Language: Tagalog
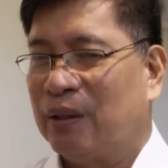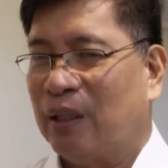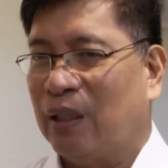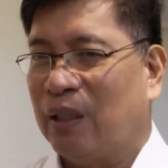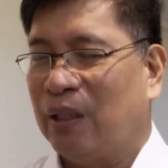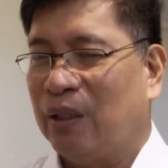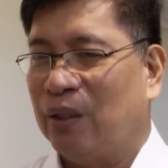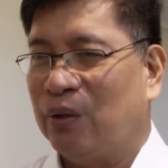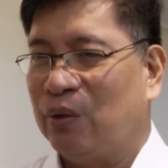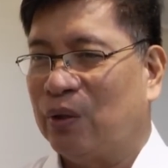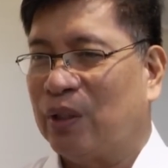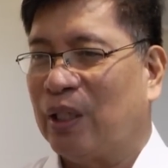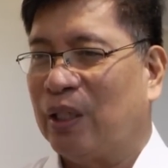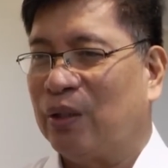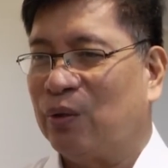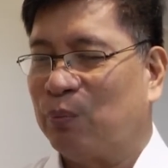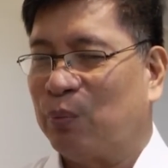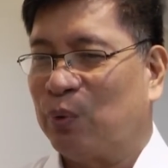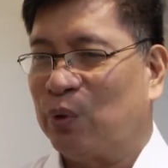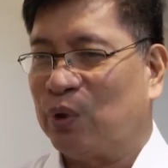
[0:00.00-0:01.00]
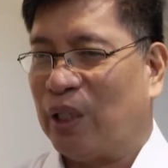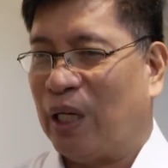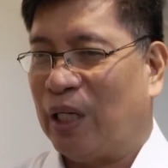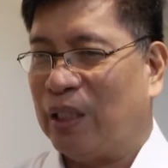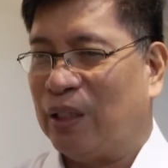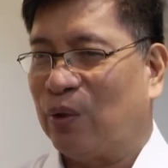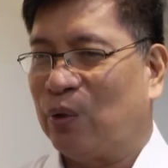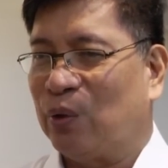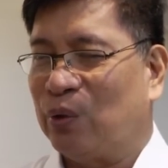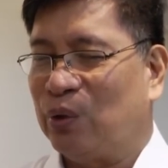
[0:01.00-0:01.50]
uh, yun nga nung
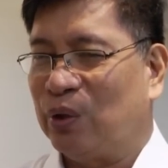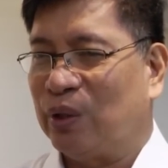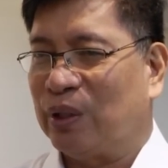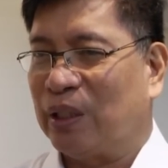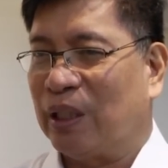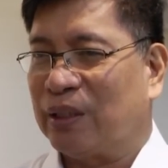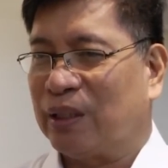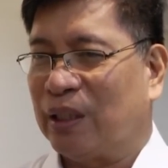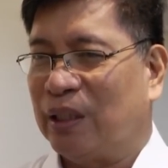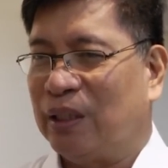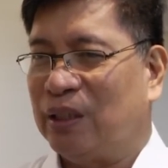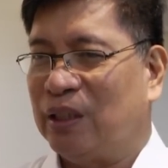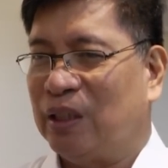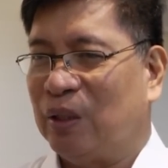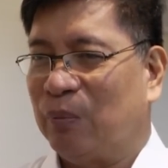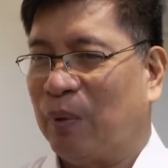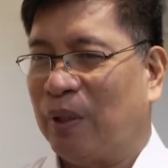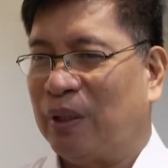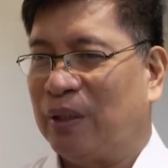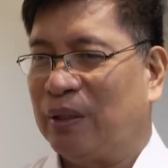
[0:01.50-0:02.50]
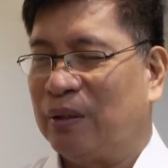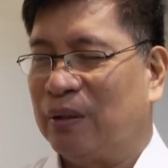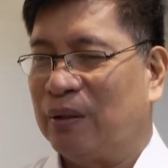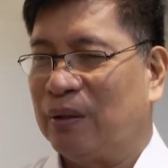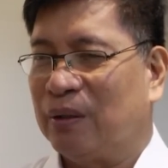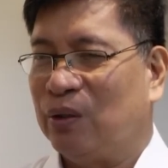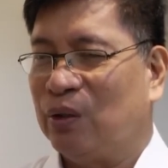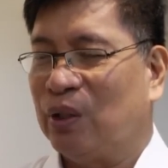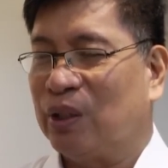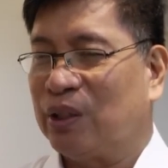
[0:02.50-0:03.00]
puntahan ako yun ang nasa isipan
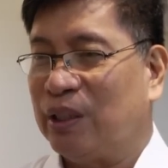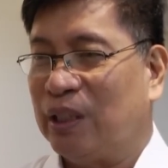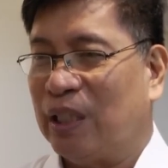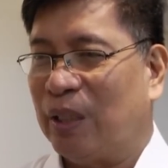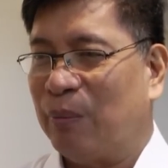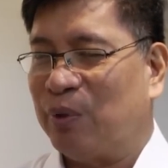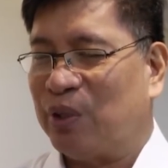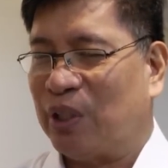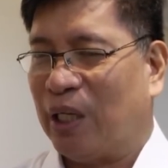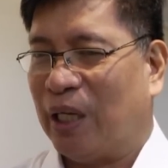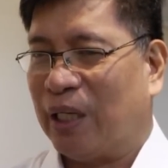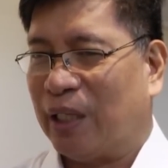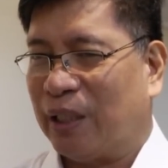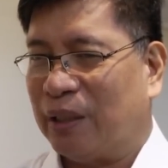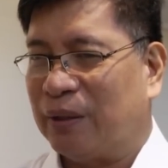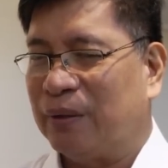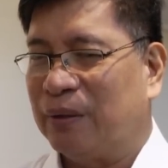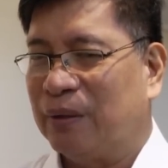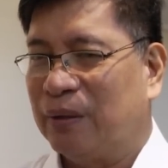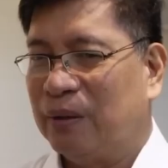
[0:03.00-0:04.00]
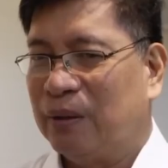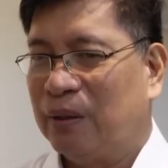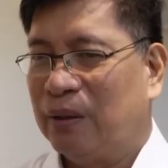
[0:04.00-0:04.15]
yun ang sinabi sa akin.